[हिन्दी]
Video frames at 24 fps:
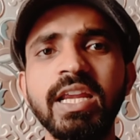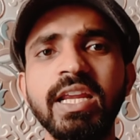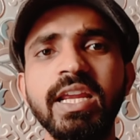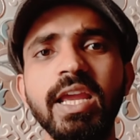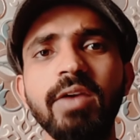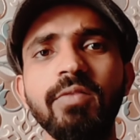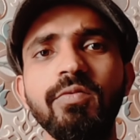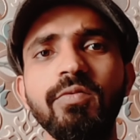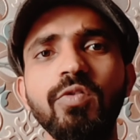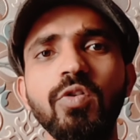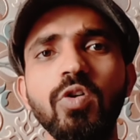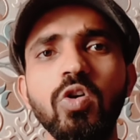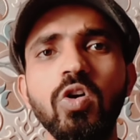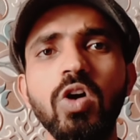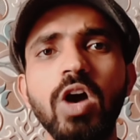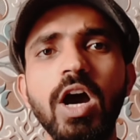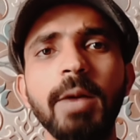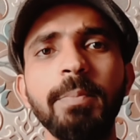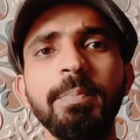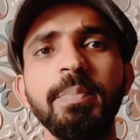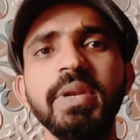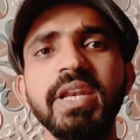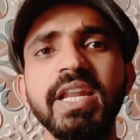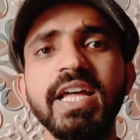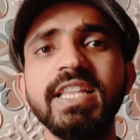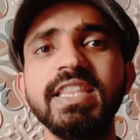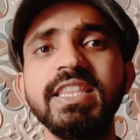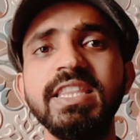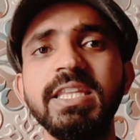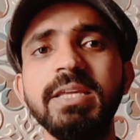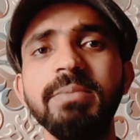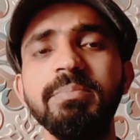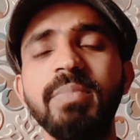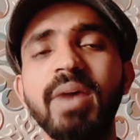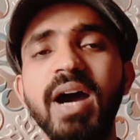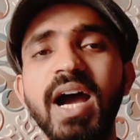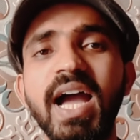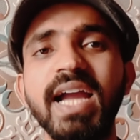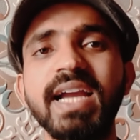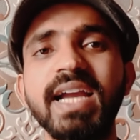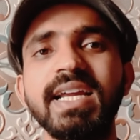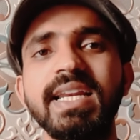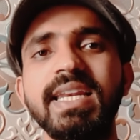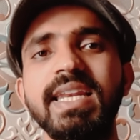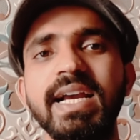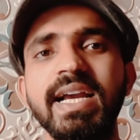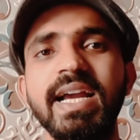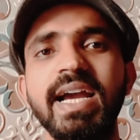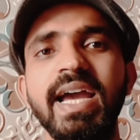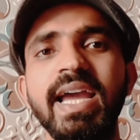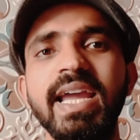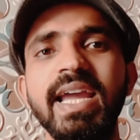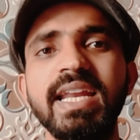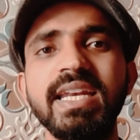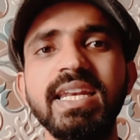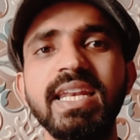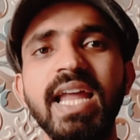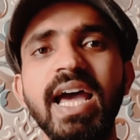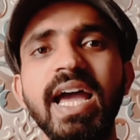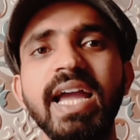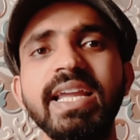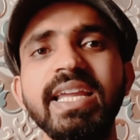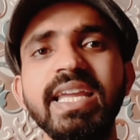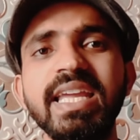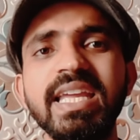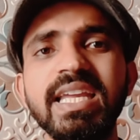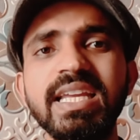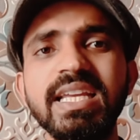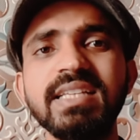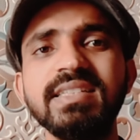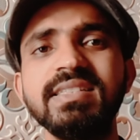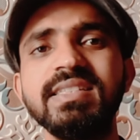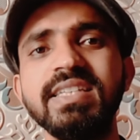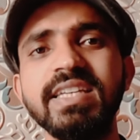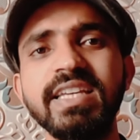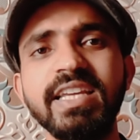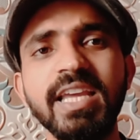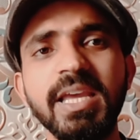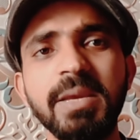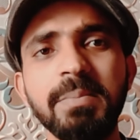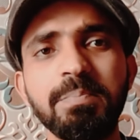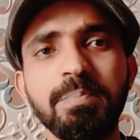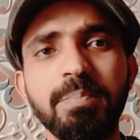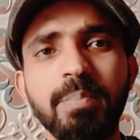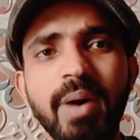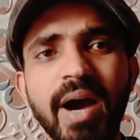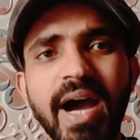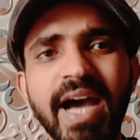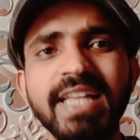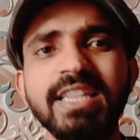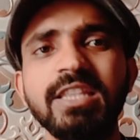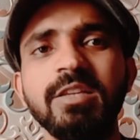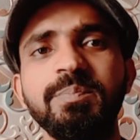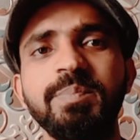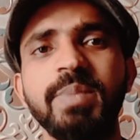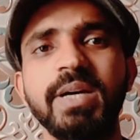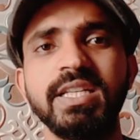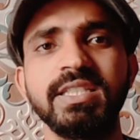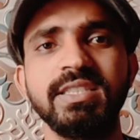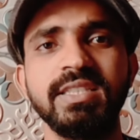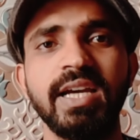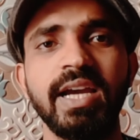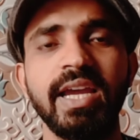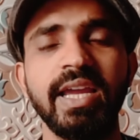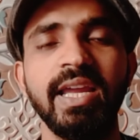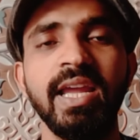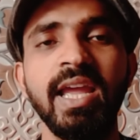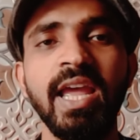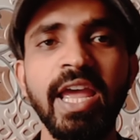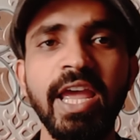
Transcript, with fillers: कि वो अपना दिमाग लगाए ना कि किसी के बात पर जाए